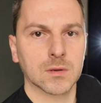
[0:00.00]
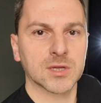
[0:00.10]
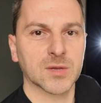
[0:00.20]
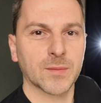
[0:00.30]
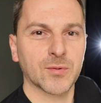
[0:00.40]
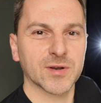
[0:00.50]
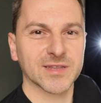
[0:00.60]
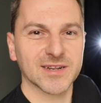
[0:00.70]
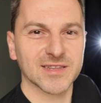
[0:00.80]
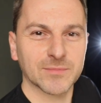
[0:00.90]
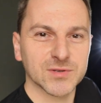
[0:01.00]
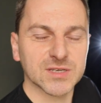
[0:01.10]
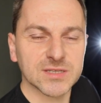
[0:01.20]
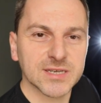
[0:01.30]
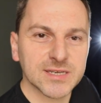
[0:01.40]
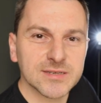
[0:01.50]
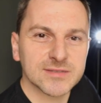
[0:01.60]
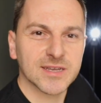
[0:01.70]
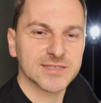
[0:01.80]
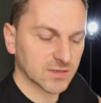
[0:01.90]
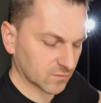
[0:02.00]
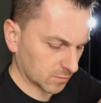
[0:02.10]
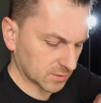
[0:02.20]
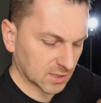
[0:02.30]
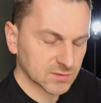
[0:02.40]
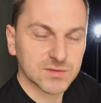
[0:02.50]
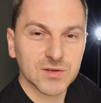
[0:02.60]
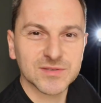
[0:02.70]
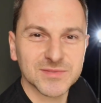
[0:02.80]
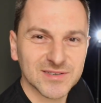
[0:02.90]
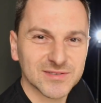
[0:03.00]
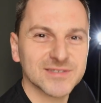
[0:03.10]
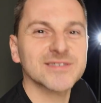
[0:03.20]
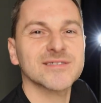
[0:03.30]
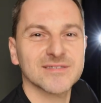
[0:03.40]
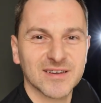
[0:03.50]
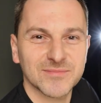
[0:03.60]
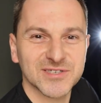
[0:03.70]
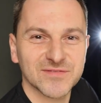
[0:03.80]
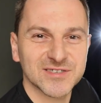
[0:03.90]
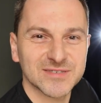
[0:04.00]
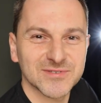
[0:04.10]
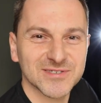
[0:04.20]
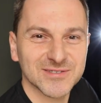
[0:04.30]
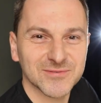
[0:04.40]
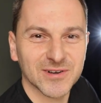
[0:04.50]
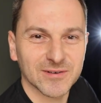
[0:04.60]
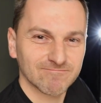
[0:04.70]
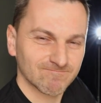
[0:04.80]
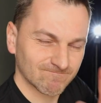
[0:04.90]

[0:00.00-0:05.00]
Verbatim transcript: I to by było na tyle na początek. Daj znać w komentarzu, co o tym sądzisz, a my się widzimy już niedługo.